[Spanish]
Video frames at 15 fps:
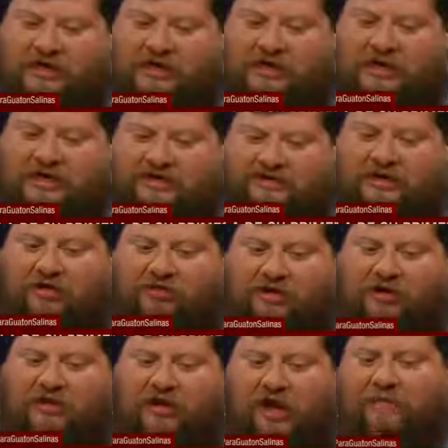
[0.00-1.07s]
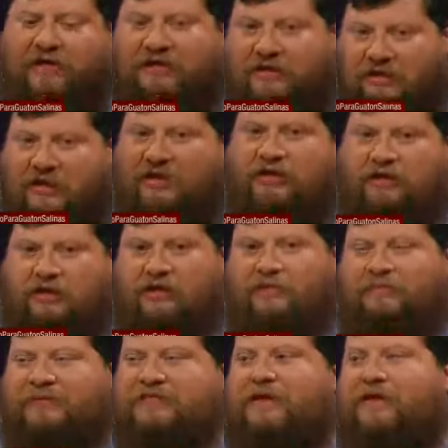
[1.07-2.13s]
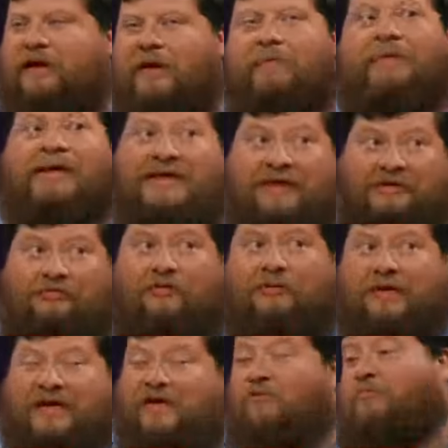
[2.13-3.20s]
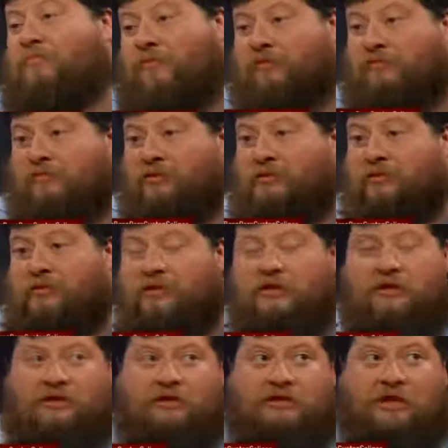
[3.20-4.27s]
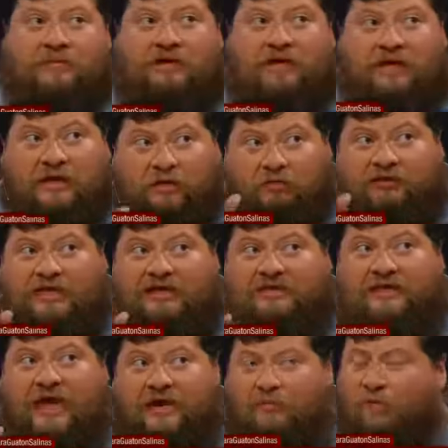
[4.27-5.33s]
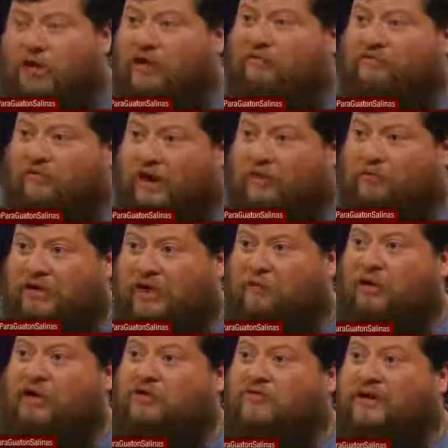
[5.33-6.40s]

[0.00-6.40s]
Y en esa lógica aprendí, empecé a yo me malé un poco. Y inclusive en esa época fue la única época